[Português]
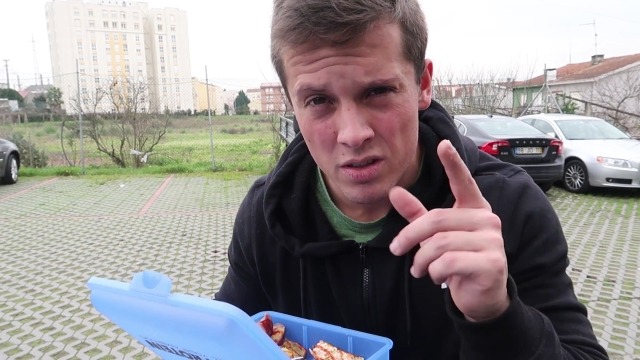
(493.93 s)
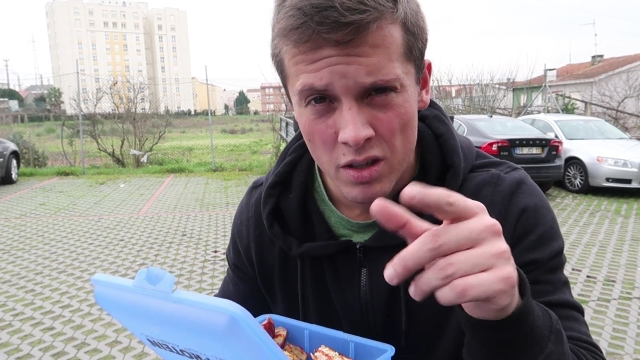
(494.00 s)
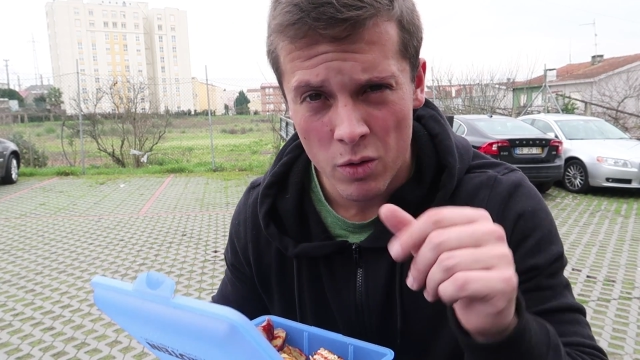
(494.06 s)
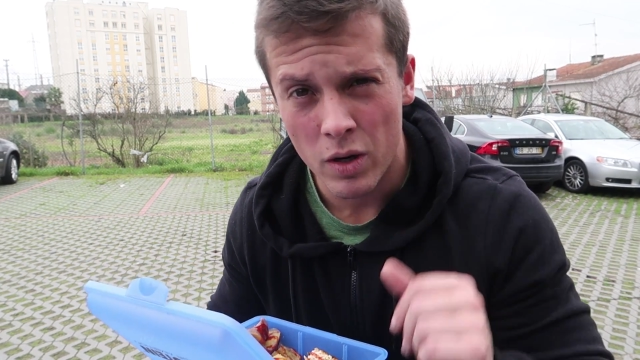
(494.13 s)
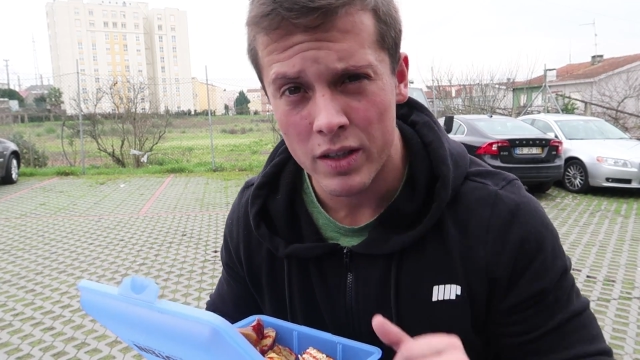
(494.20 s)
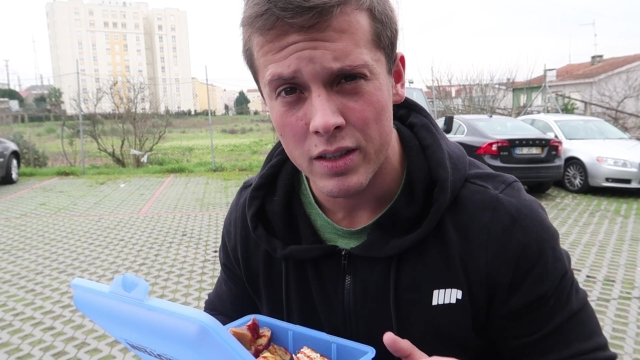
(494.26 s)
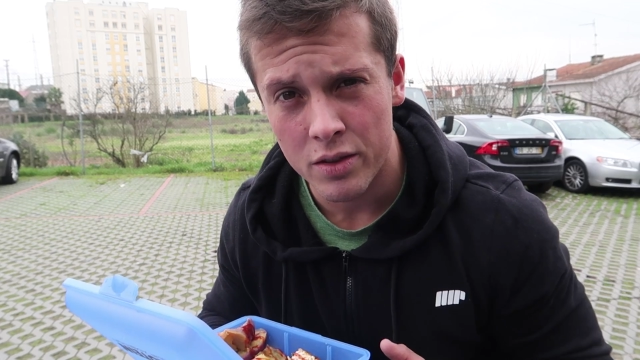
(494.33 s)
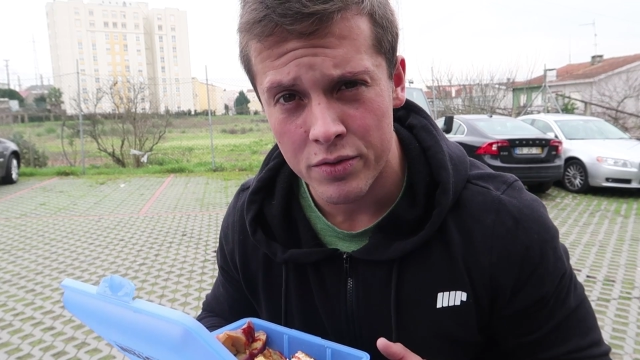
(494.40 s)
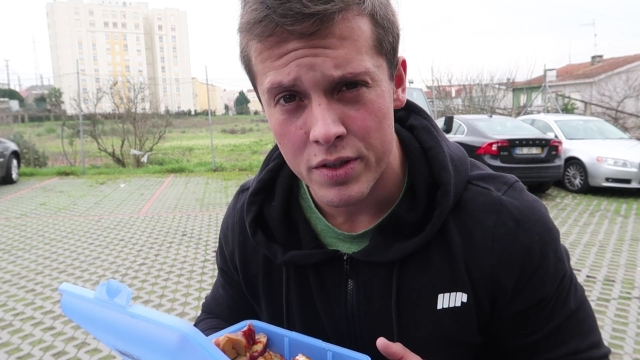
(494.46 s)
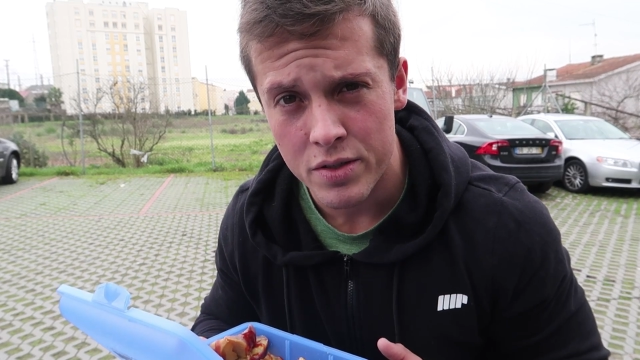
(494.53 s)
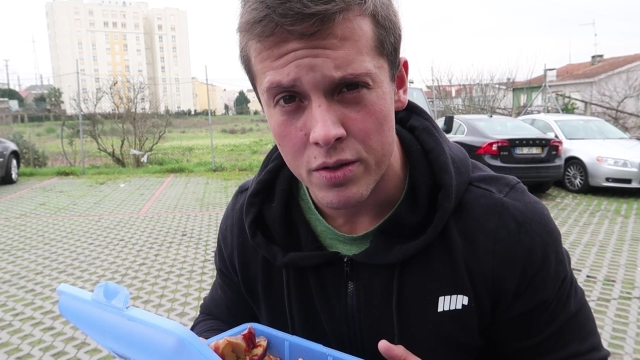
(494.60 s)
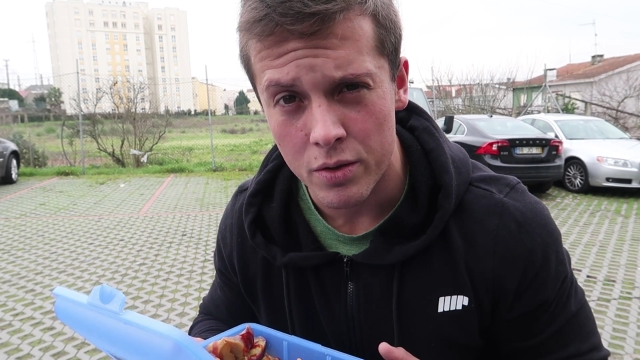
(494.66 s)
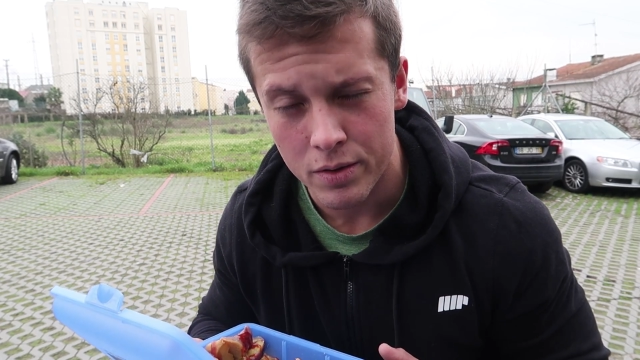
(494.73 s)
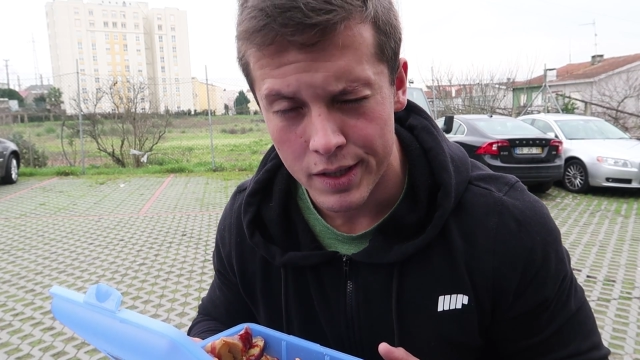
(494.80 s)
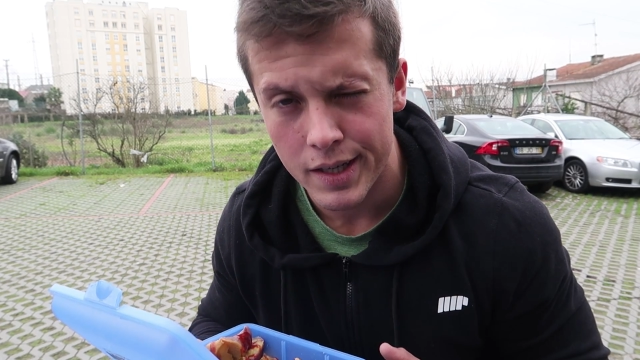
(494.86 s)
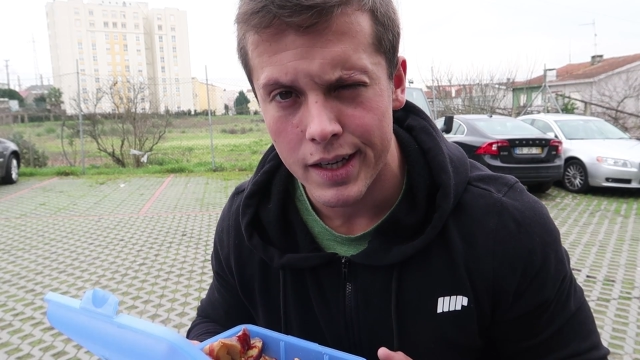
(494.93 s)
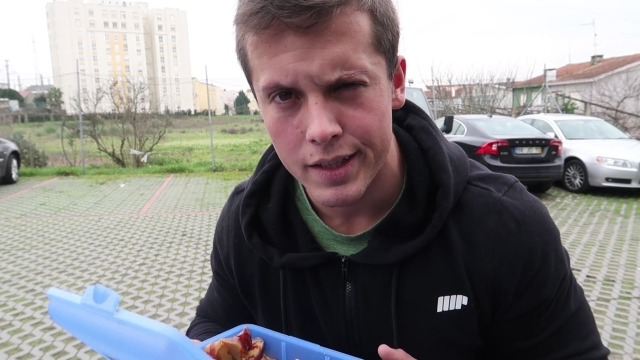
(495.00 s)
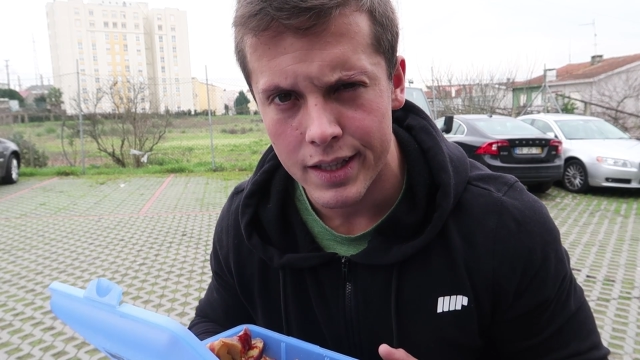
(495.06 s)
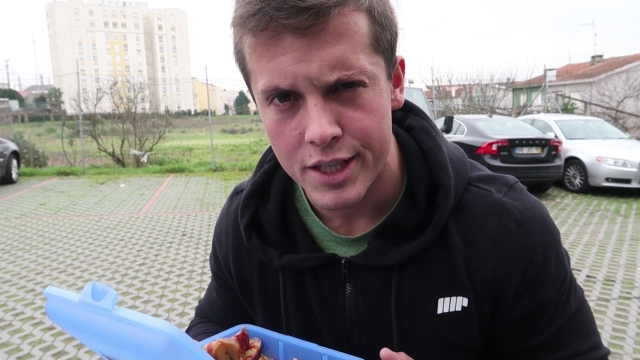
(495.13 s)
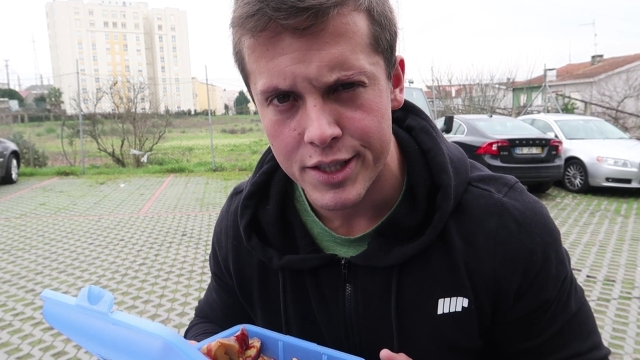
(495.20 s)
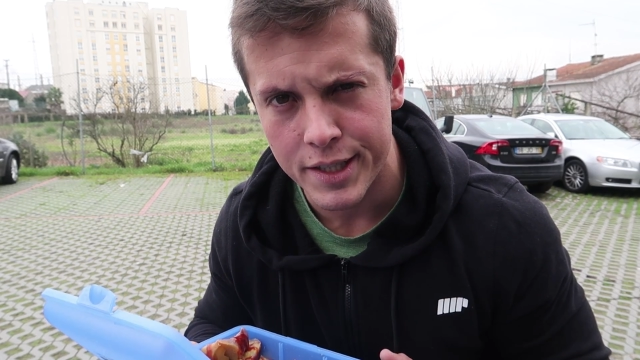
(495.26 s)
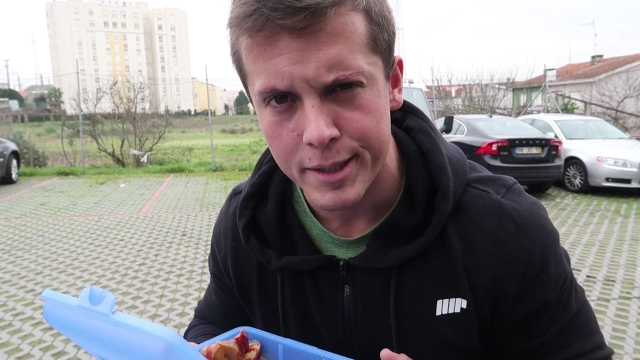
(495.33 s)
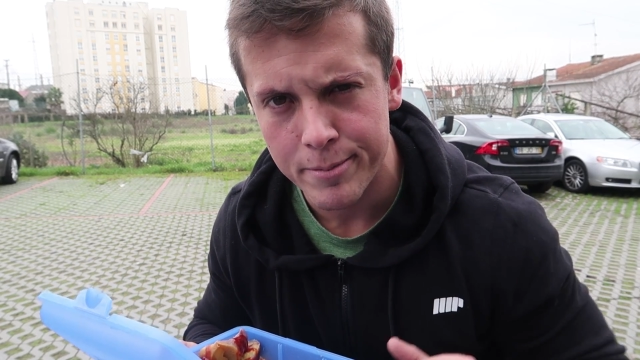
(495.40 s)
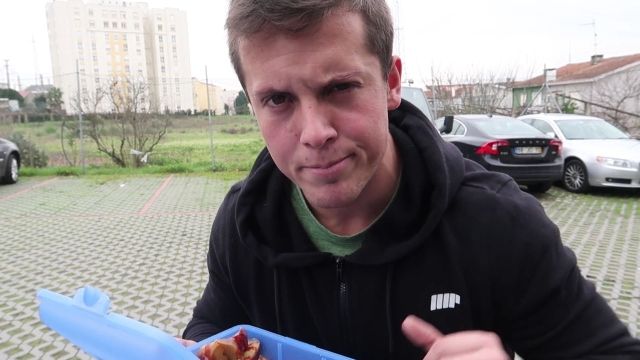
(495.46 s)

na quarta refeição. Tá Até já.